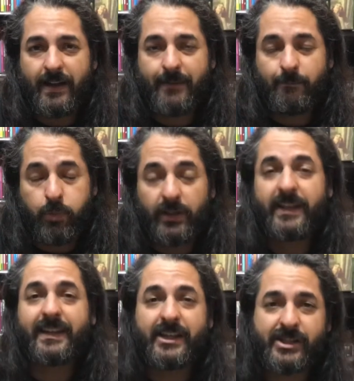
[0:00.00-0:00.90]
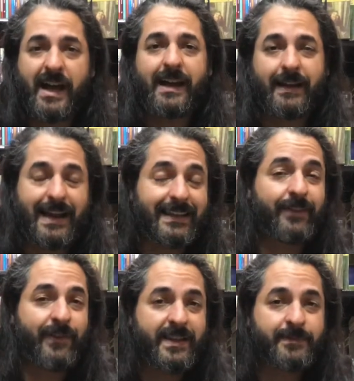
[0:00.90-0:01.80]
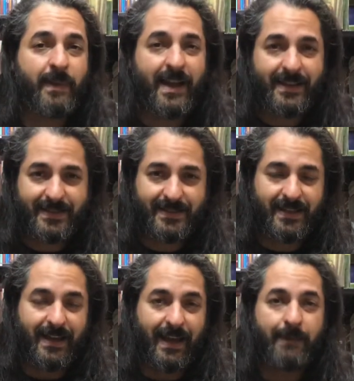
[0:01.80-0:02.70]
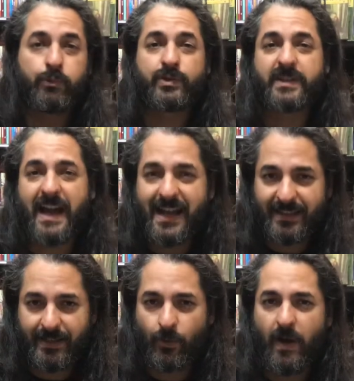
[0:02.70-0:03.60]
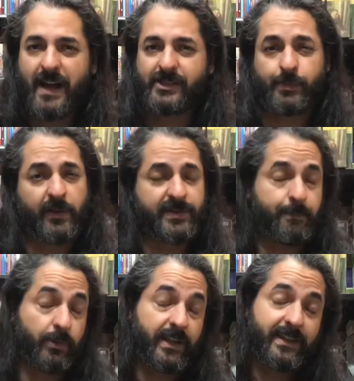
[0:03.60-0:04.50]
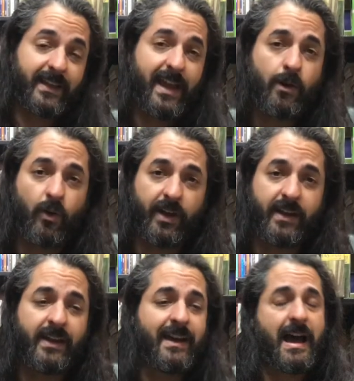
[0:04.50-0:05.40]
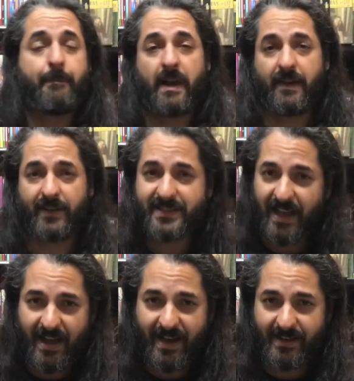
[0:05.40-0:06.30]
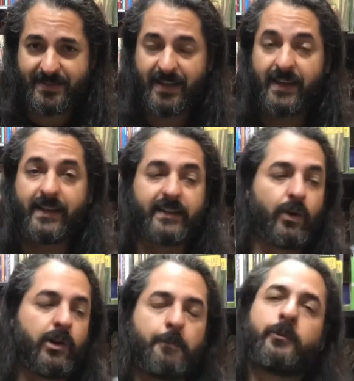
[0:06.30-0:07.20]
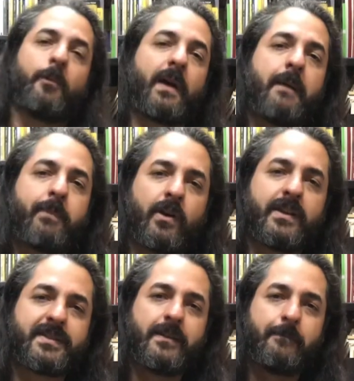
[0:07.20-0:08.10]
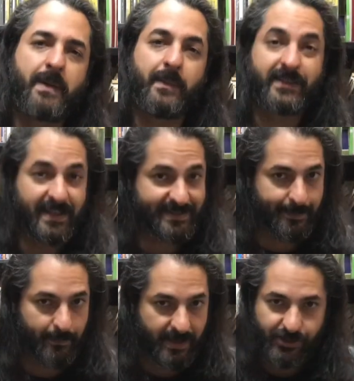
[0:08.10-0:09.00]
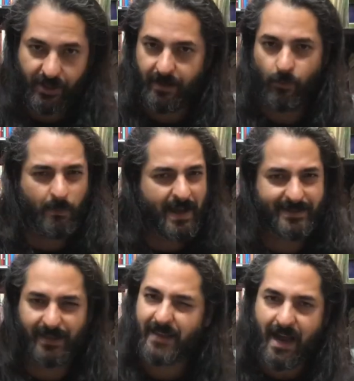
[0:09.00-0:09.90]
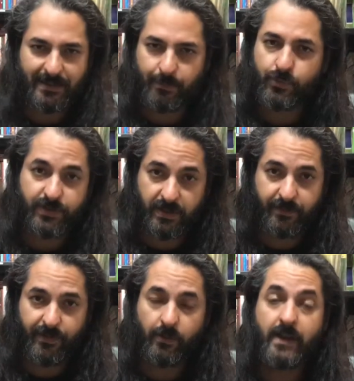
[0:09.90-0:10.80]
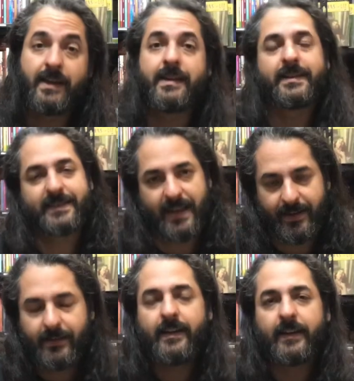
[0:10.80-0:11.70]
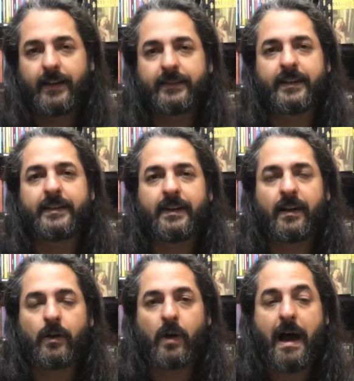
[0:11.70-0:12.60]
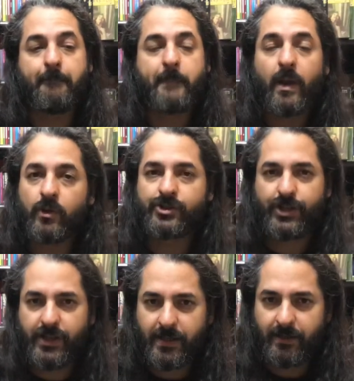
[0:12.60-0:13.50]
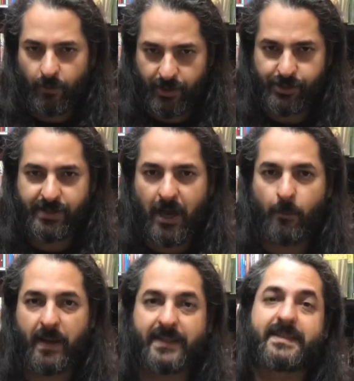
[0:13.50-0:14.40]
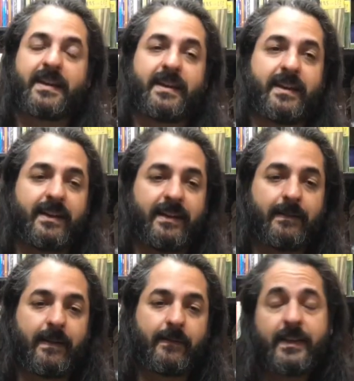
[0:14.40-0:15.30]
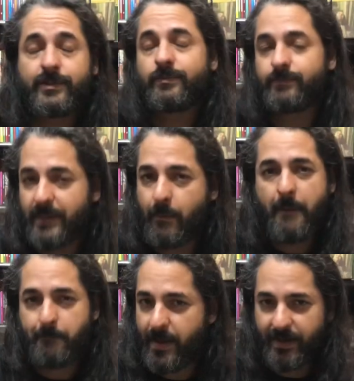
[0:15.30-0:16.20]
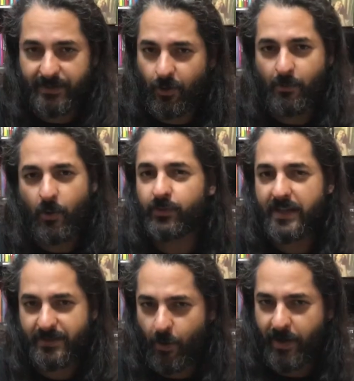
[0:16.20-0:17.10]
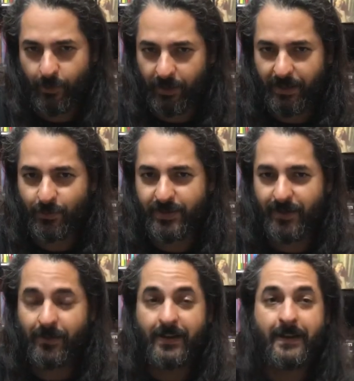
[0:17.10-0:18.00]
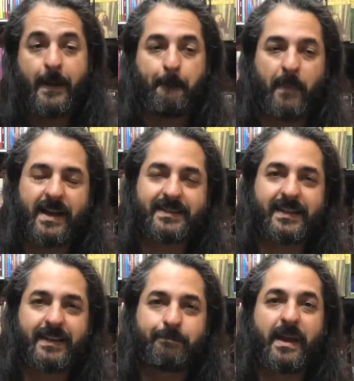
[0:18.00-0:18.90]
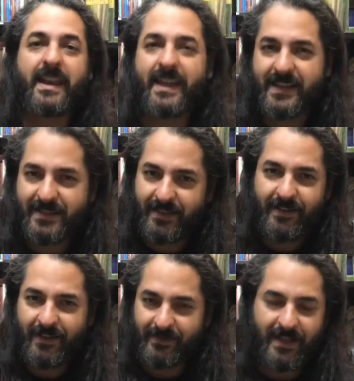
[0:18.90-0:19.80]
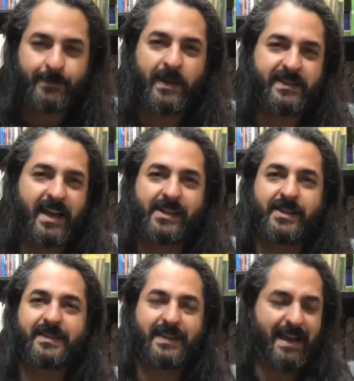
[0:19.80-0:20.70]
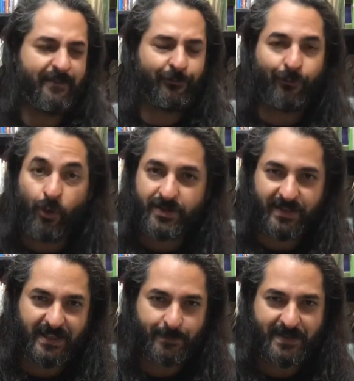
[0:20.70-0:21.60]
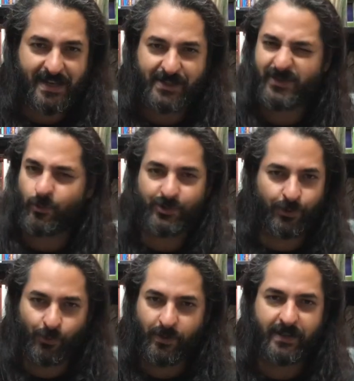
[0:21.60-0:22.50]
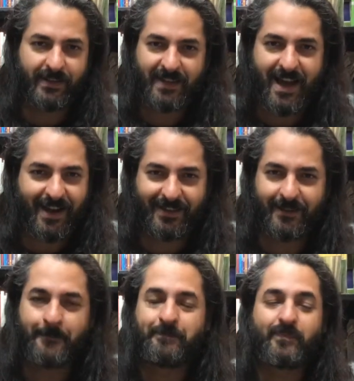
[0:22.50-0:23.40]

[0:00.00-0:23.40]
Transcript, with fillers: é, poderia deixar cada vez mais rebuscada a linguagem, porque você poderia ter que recorrer a palavras raras. Então ele optou pela prosa para manter a semântica o mais intacta possível, sem né, a melodia original, mas é, isso é uma perda, como acontece em qualquer outra tradução, mas a beleza das passagens, a força das passagens continua intacta.